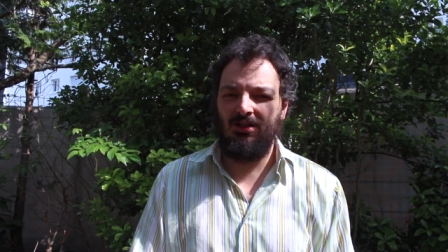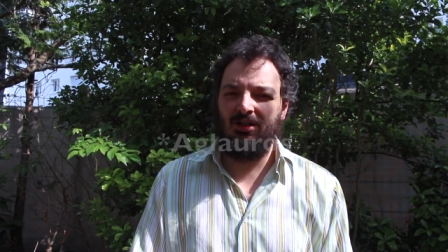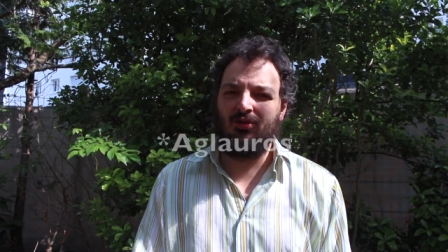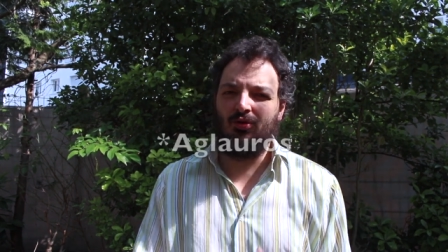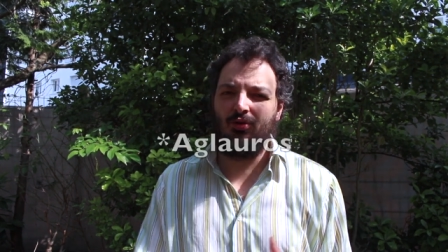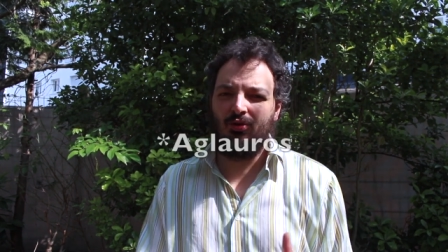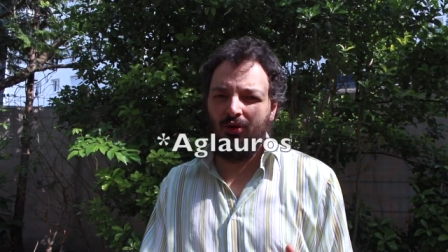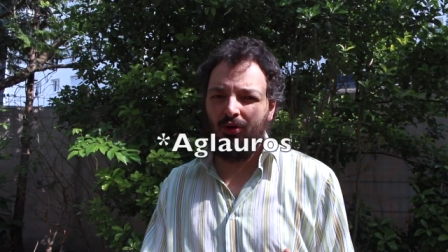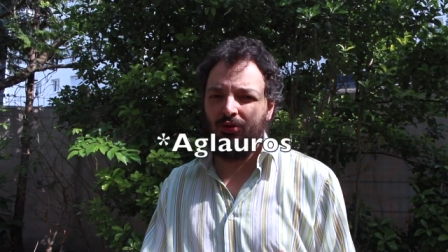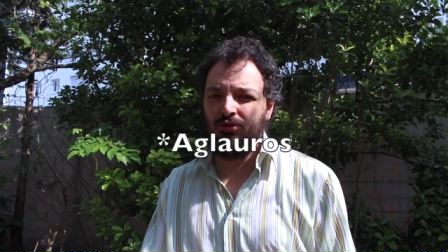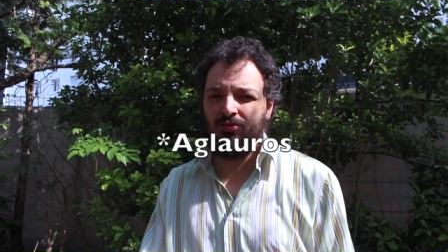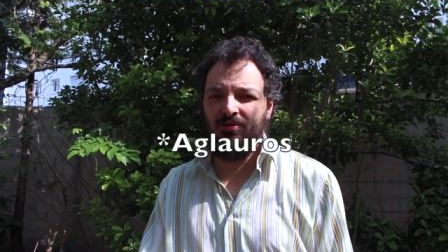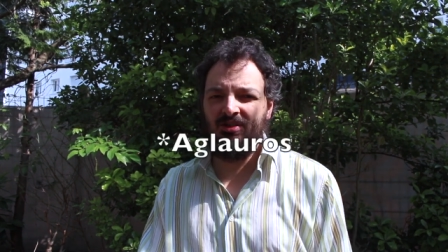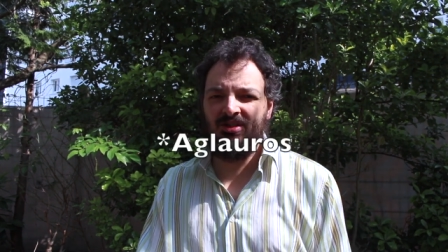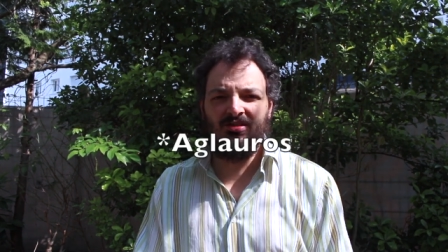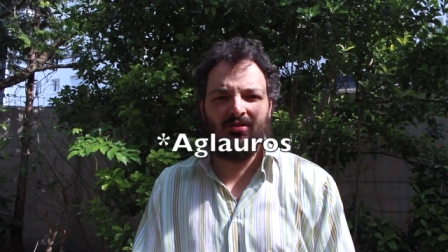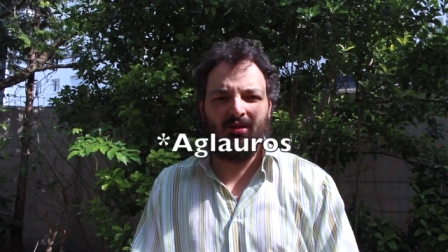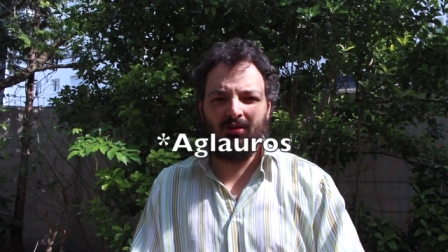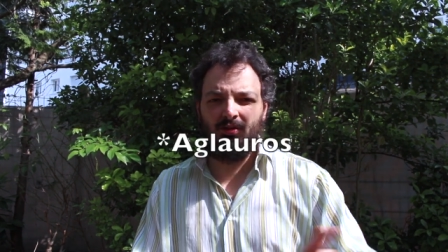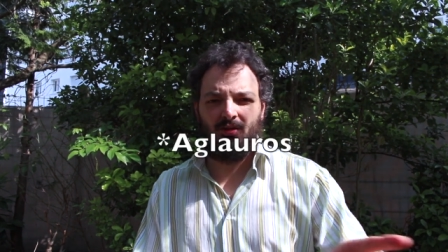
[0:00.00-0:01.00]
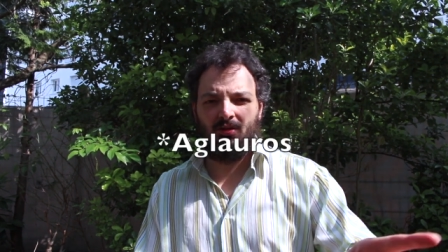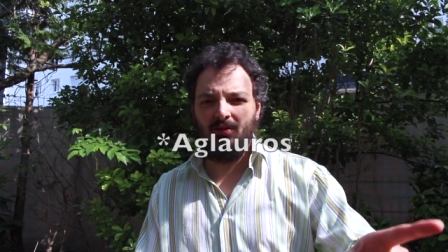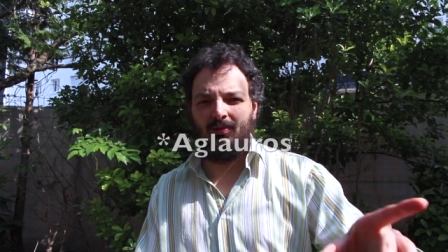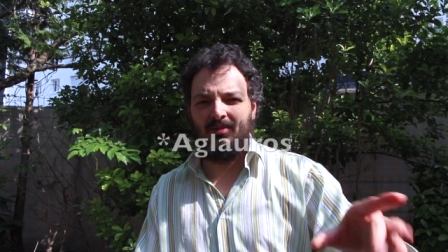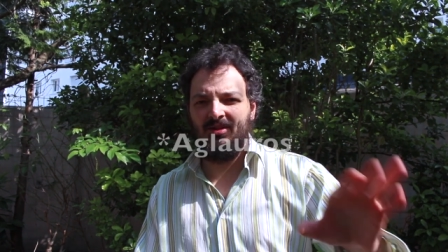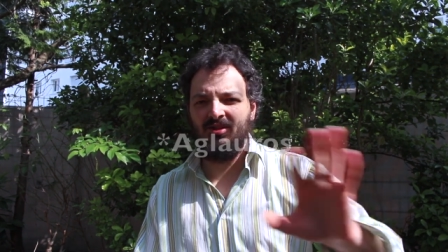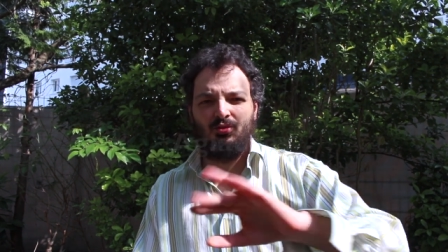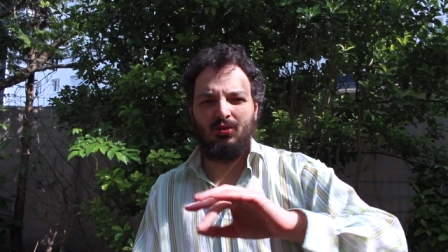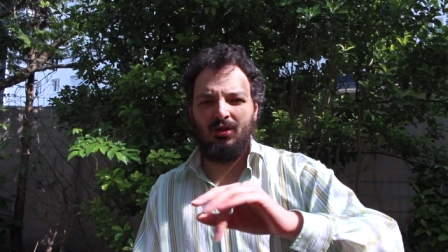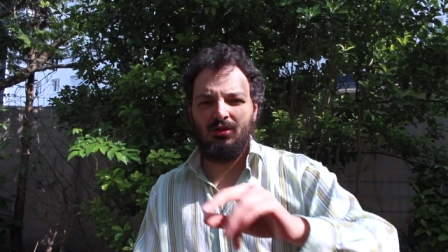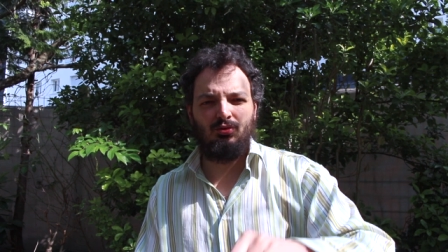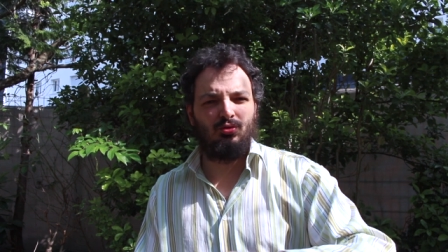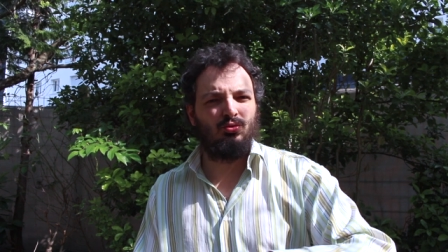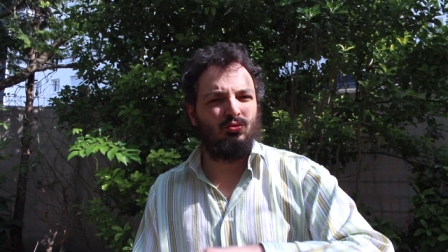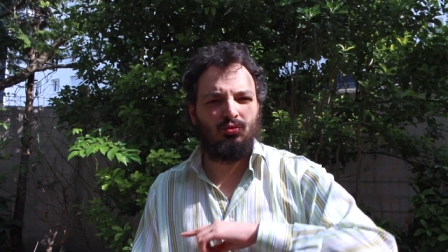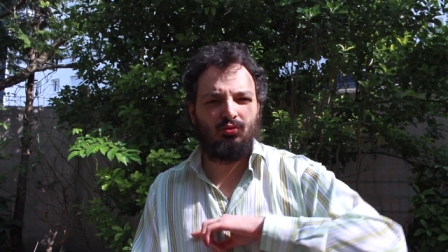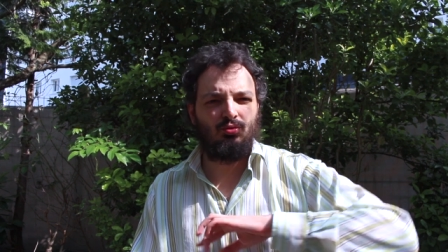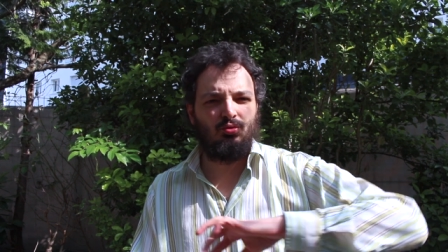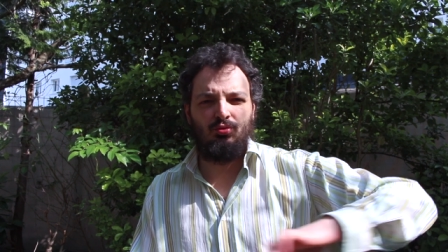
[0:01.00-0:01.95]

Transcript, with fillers: Et Glocoros lui dit non, non, non, mais toi, tu